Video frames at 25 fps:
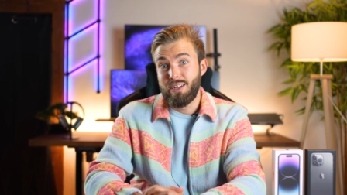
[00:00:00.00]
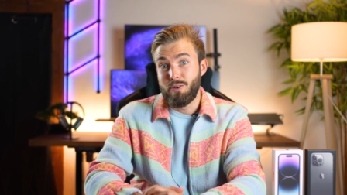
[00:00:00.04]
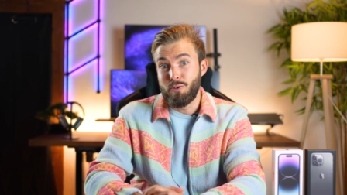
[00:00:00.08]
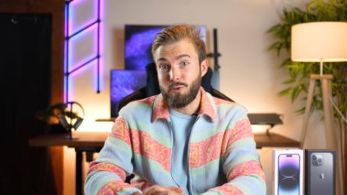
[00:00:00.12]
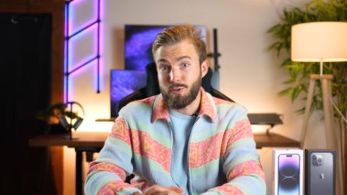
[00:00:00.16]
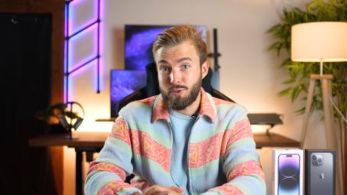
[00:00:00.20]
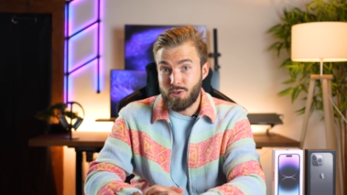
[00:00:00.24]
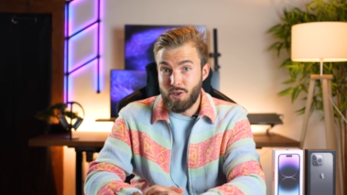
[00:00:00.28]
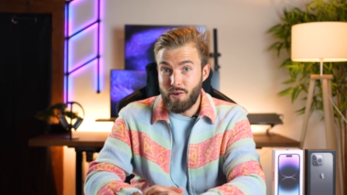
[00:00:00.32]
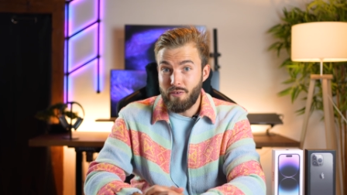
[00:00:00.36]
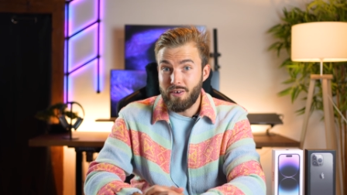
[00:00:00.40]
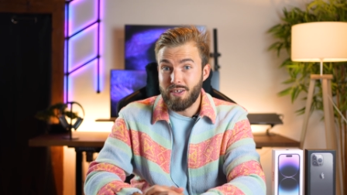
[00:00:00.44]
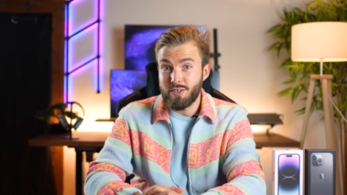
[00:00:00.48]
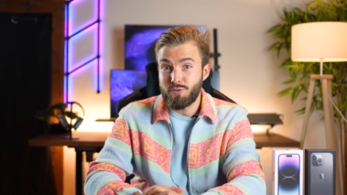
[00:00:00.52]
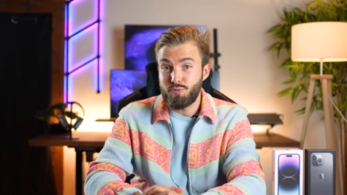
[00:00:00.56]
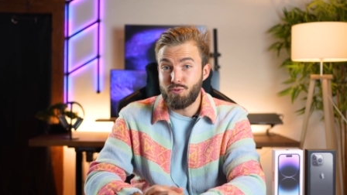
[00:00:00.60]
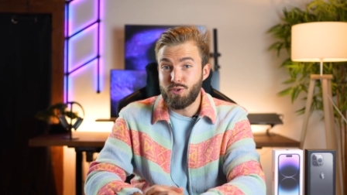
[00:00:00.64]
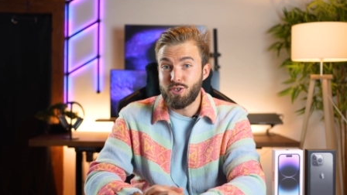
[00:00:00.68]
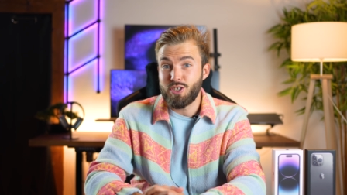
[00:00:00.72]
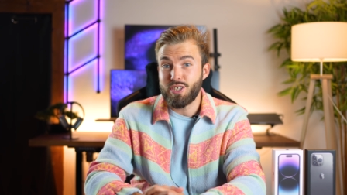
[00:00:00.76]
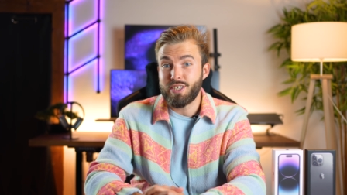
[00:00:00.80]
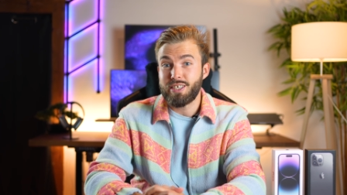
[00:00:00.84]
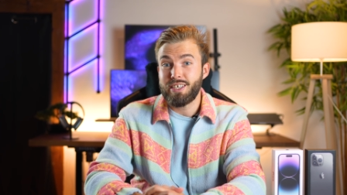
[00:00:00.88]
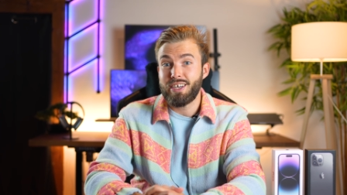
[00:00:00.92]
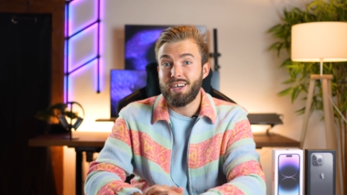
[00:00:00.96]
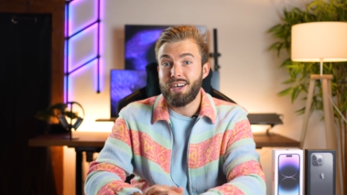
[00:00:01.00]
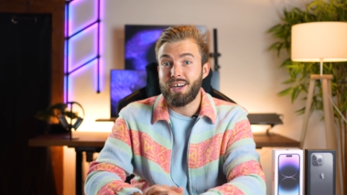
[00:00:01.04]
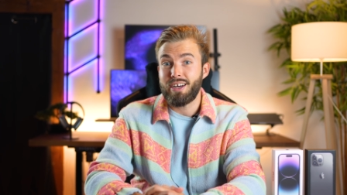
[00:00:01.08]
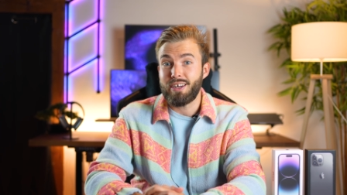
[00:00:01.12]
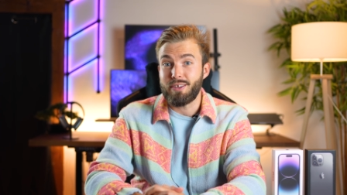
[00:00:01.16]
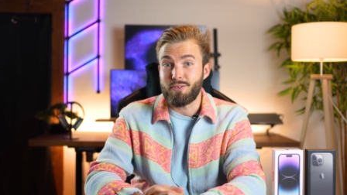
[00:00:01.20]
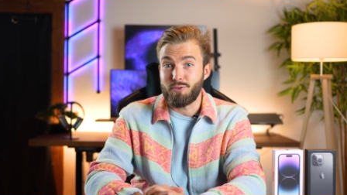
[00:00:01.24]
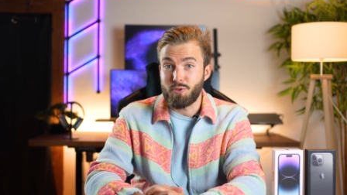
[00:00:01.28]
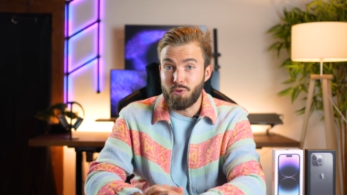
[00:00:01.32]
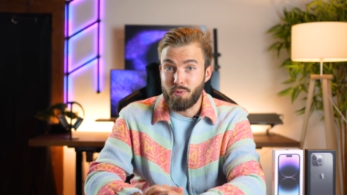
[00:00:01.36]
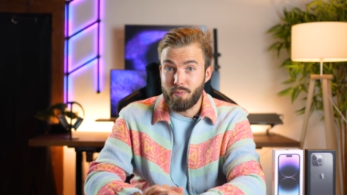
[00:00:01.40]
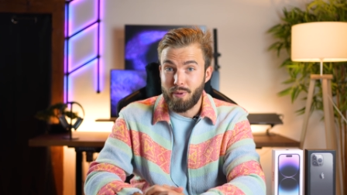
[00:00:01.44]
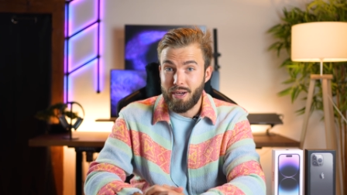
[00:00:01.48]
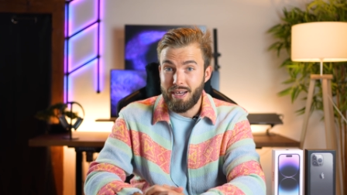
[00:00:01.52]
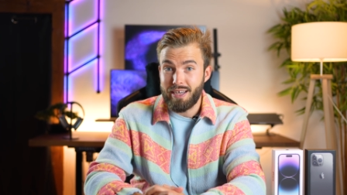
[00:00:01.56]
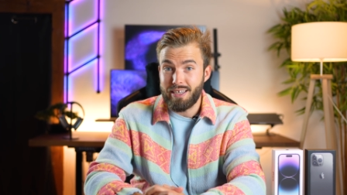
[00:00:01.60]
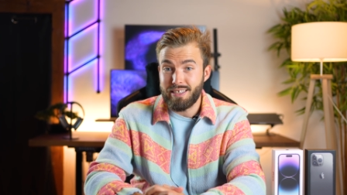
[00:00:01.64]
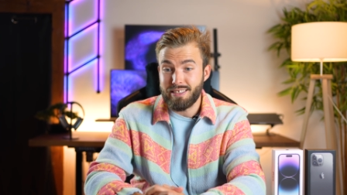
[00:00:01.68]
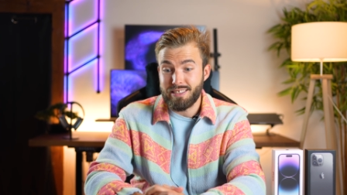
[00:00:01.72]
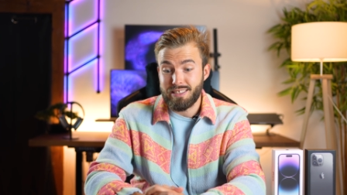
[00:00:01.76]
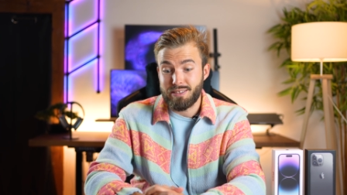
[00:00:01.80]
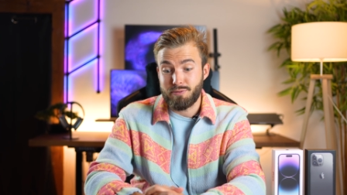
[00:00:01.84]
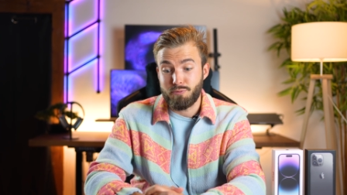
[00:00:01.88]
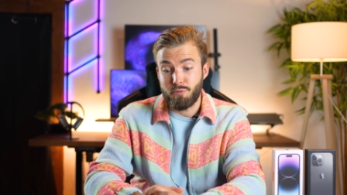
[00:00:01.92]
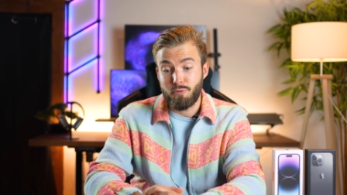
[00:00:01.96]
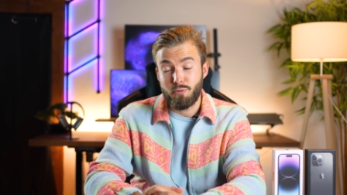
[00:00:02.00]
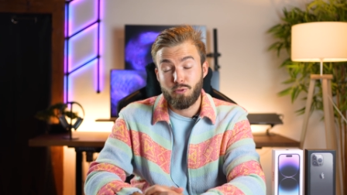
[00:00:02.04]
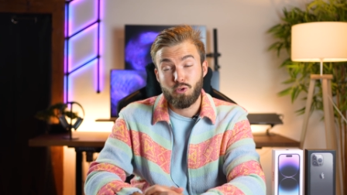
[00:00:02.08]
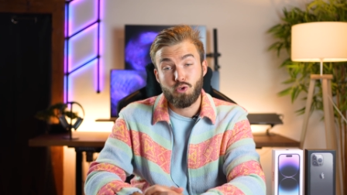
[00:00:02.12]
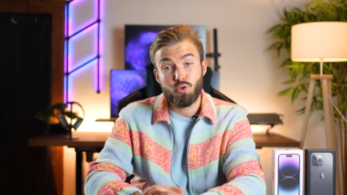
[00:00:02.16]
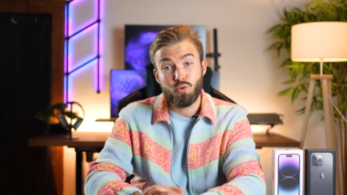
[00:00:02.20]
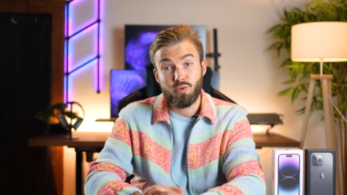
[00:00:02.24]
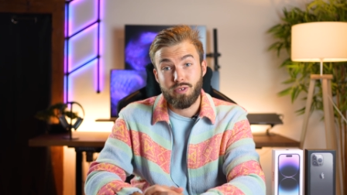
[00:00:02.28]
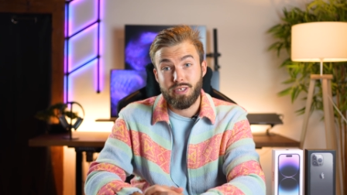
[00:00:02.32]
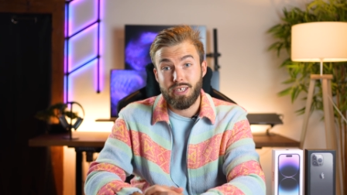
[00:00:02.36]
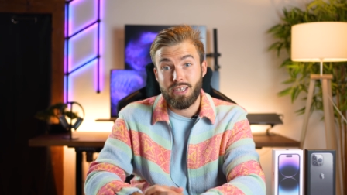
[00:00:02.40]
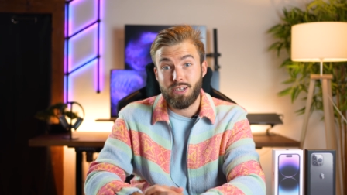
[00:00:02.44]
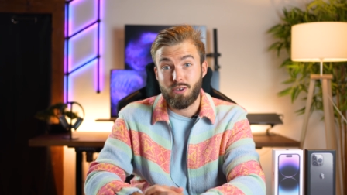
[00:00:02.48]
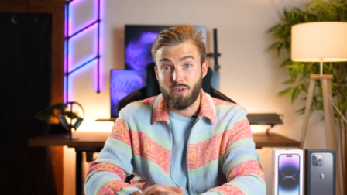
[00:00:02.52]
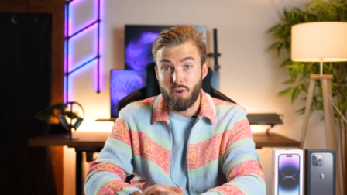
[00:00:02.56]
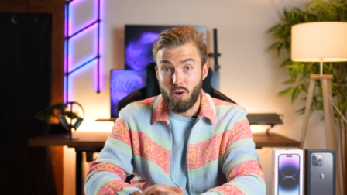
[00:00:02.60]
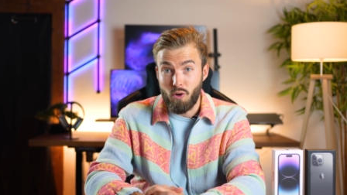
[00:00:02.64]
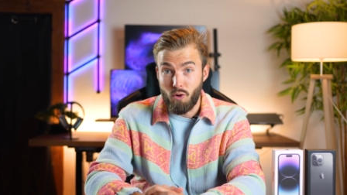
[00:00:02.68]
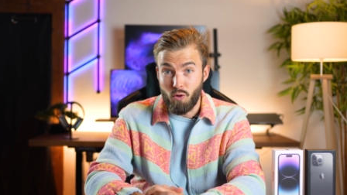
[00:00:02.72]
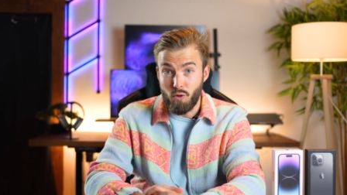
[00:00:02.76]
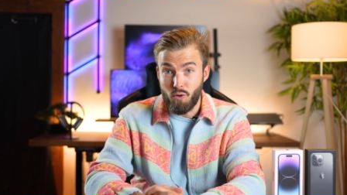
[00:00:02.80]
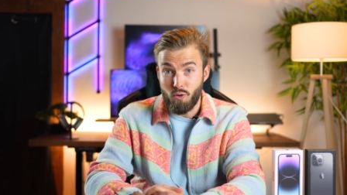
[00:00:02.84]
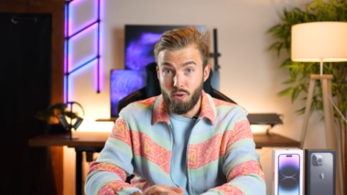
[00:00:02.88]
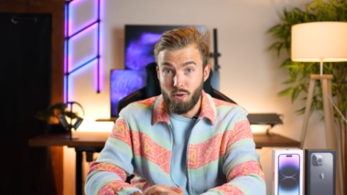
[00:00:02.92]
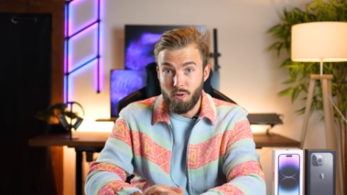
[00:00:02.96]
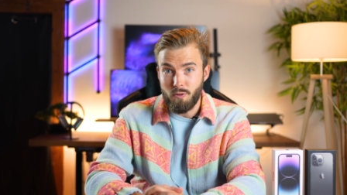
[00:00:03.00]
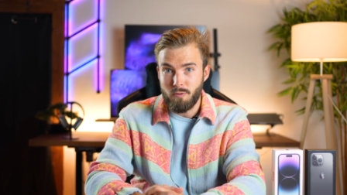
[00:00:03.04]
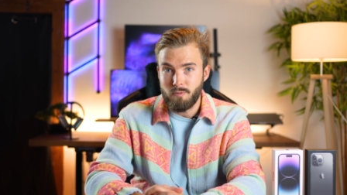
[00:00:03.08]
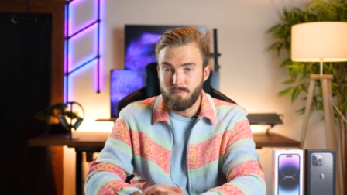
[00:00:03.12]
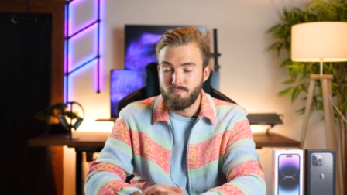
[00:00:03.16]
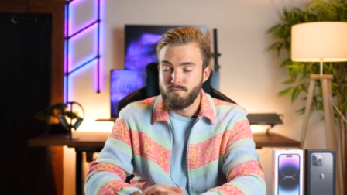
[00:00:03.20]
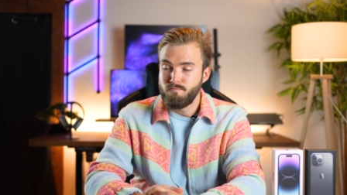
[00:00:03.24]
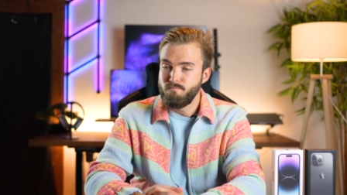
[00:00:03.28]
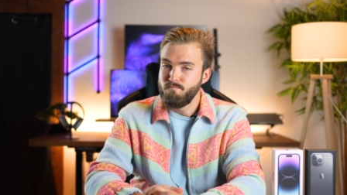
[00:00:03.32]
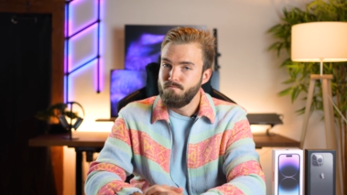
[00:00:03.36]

Le 128 Go de base, si vous shootez qu'en RAW,